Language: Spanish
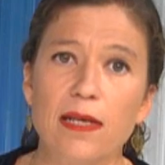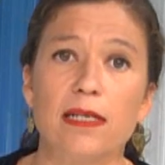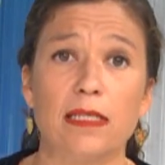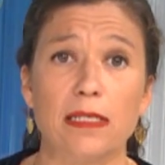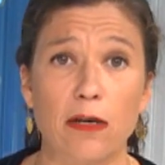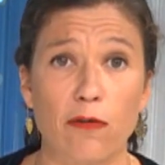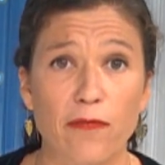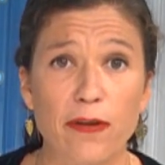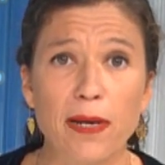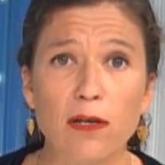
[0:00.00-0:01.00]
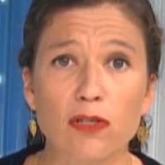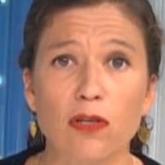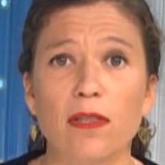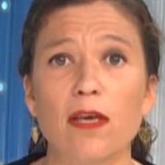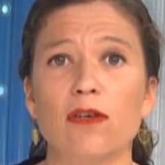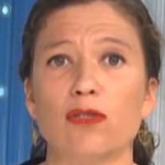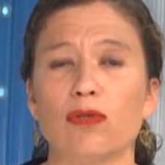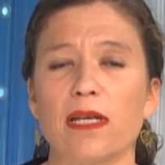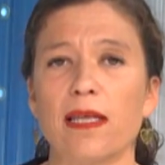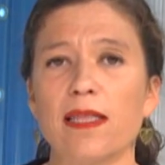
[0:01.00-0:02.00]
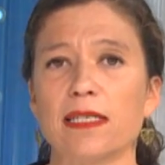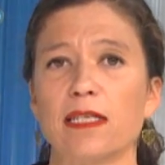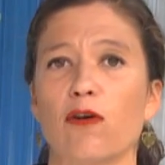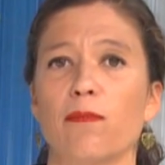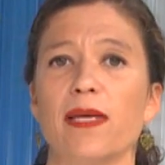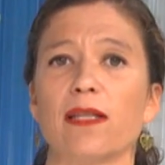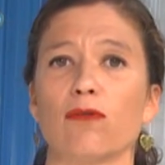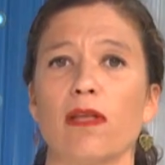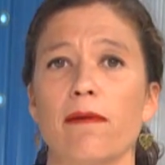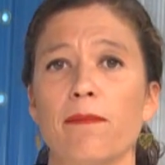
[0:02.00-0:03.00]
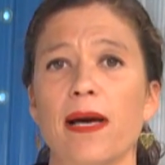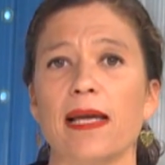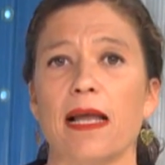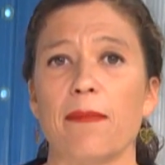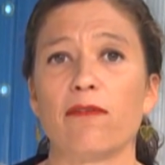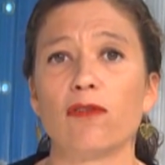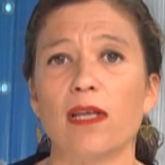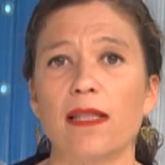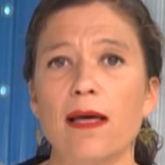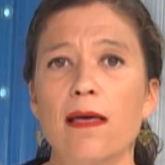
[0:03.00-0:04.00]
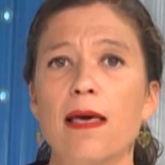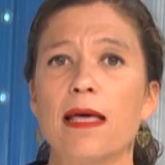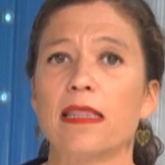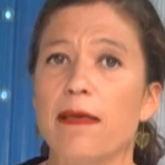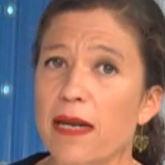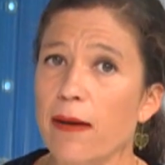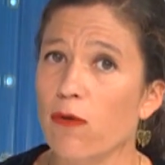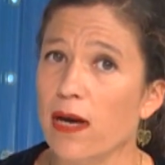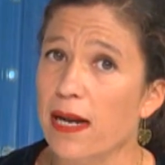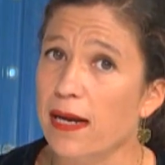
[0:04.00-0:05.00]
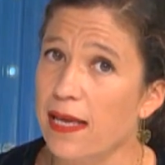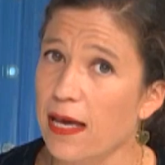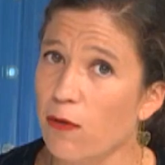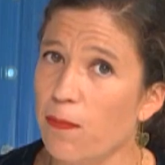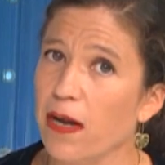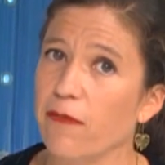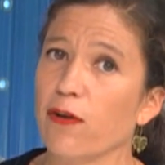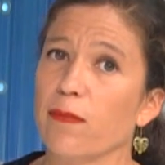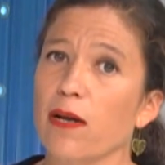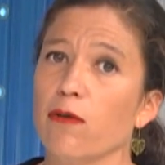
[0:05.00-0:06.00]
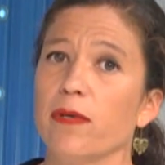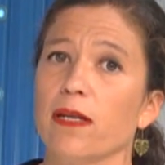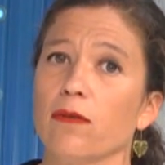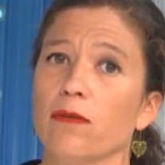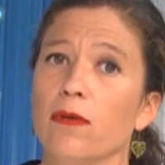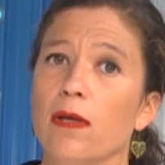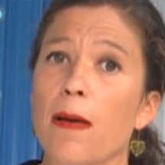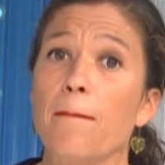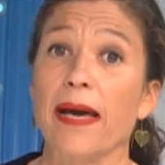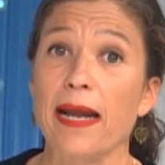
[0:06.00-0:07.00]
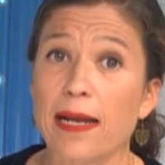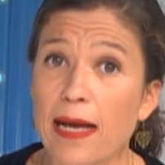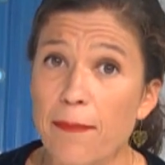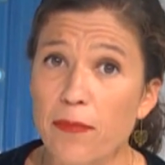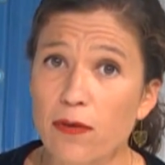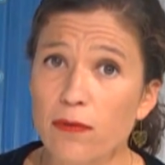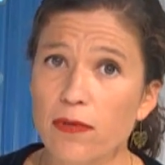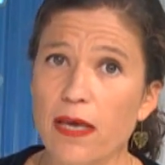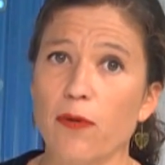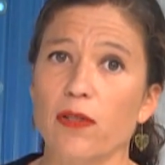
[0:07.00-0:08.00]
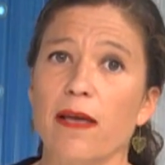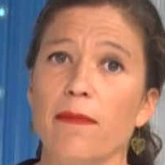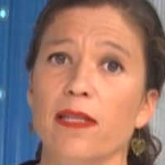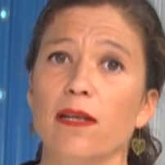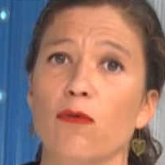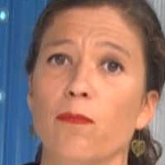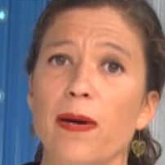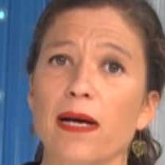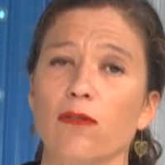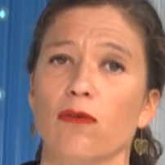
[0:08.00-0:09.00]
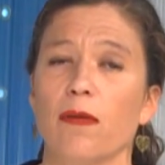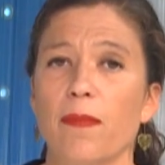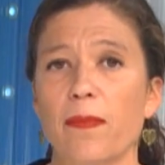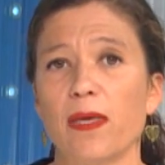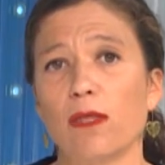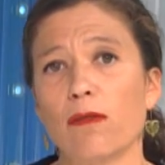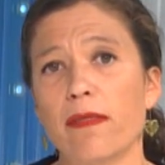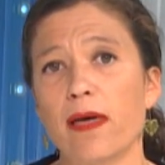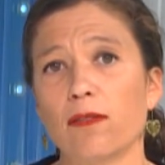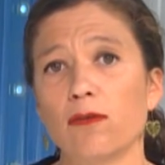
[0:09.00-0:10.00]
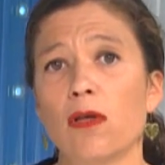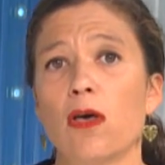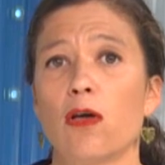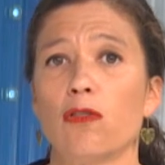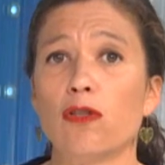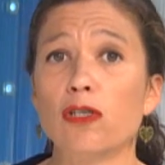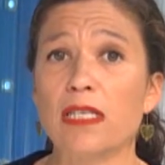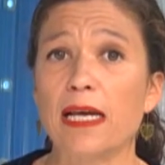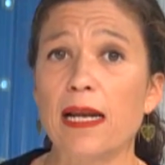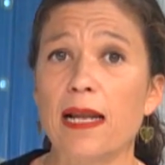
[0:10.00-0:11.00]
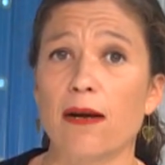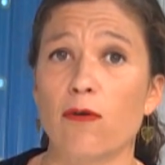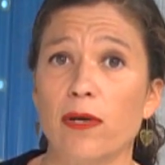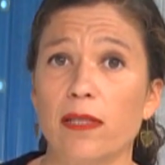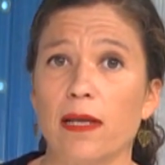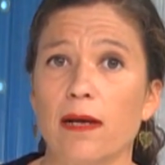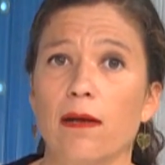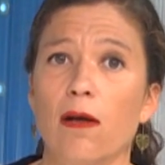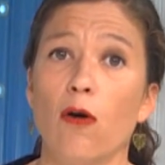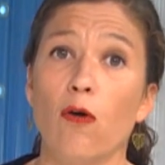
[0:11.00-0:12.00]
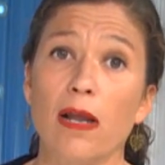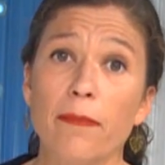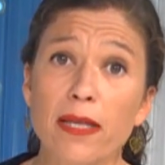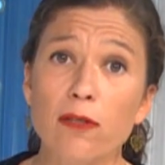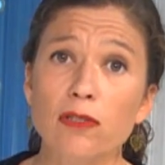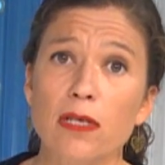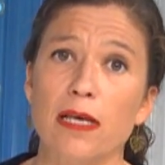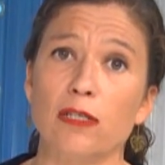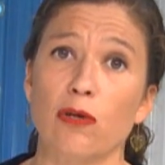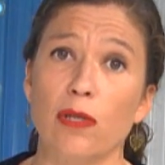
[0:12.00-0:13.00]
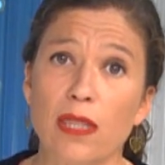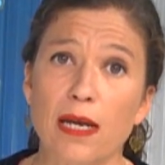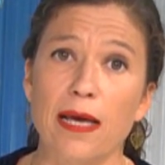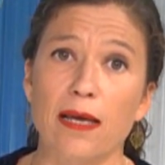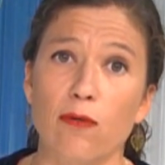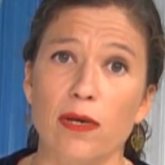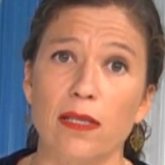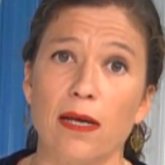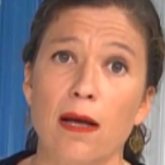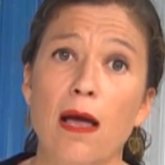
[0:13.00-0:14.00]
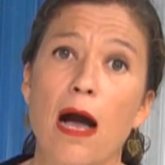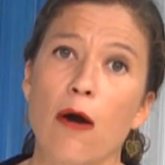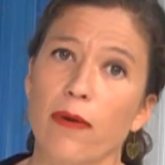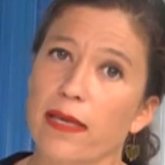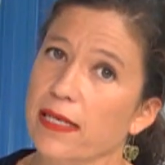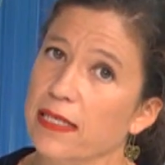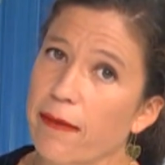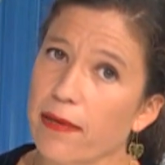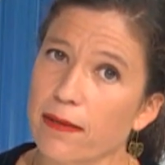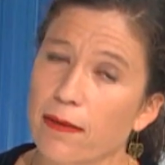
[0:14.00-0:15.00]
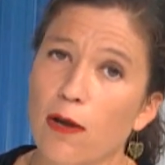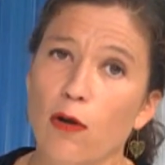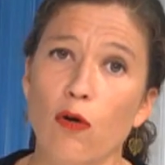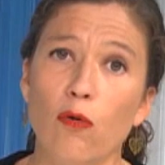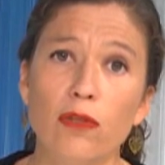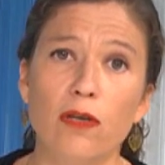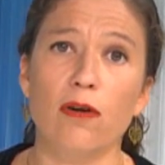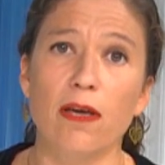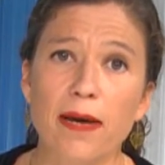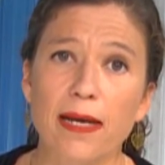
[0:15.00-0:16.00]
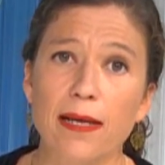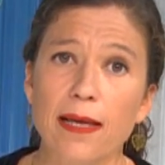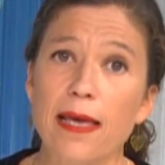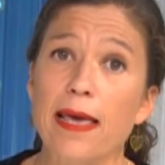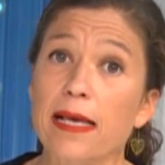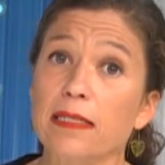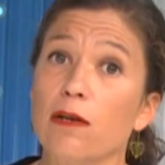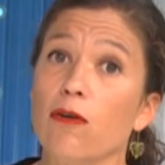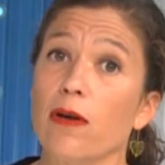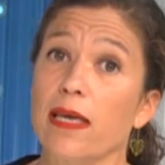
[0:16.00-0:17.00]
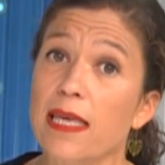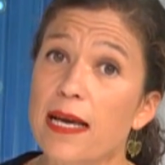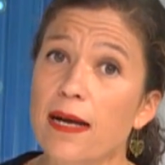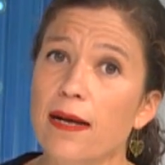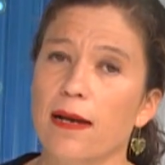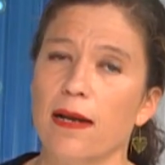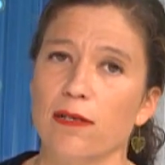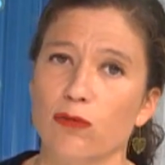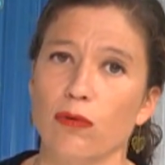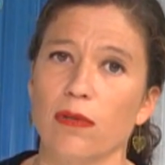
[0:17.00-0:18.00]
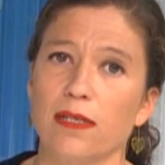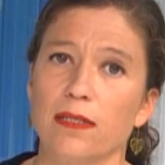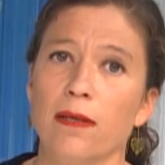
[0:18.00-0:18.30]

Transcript: Si se confirman los sondeos y Susana Díaz se convierte una vez más en la más votada, deberá buscar aliados para formar gobierno. Para el cambio, que podría venir de un pacto de PP y Ciudadanos, no salen las cuentas. O al menos eso dicen las encuestas, aunque ya saben, lo único que vale es lo que digan las urnas.